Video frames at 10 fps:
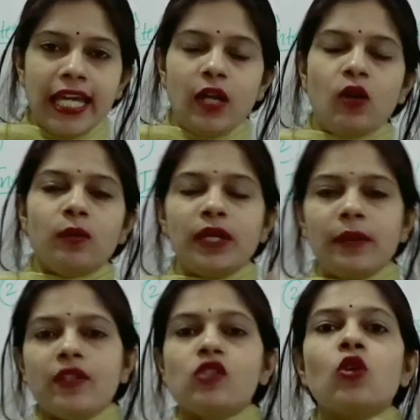ए और
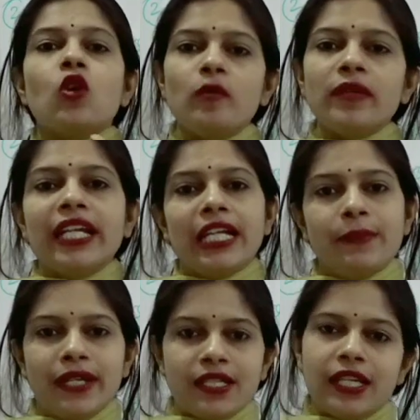बी में जो कॉमन
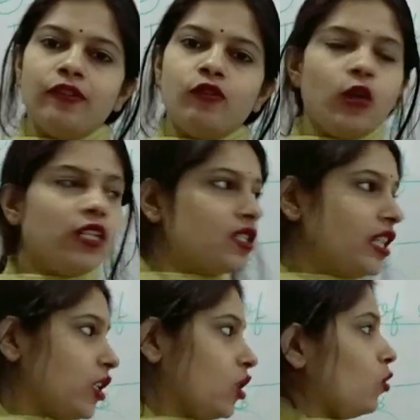एलिमेंट्स हैं वो
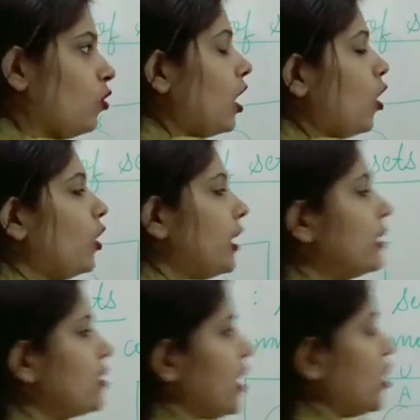इंटरसेक्शन होगा और
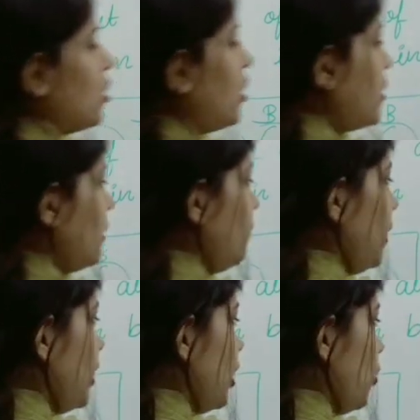इंटरसेक्शन का सिंबल